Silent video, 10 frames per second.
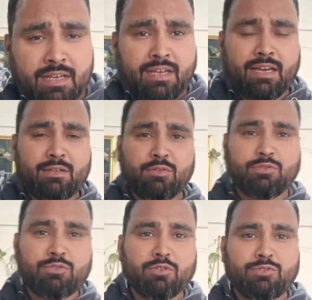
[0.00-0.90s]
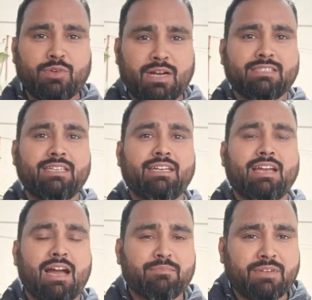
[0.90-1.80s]
हेलो दोस्तों स्वागत है
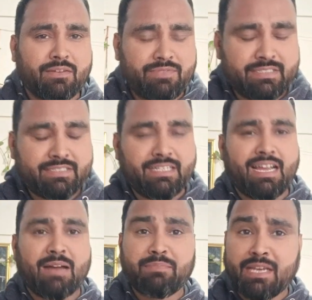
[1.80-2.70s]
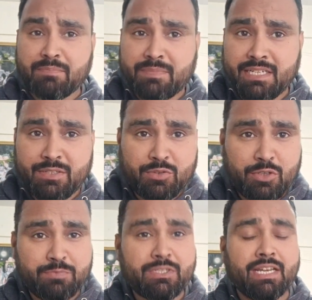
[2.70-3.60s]
आपका फिर से आपके अपने
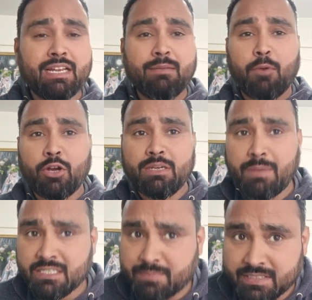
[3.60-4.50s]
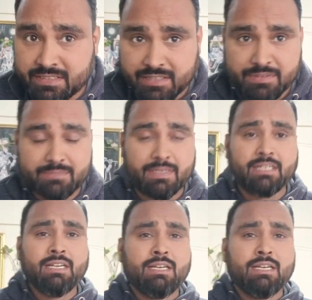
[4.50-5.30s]
यूट्यूब चैनल मॉइल प्लेसमेंट सर्विस में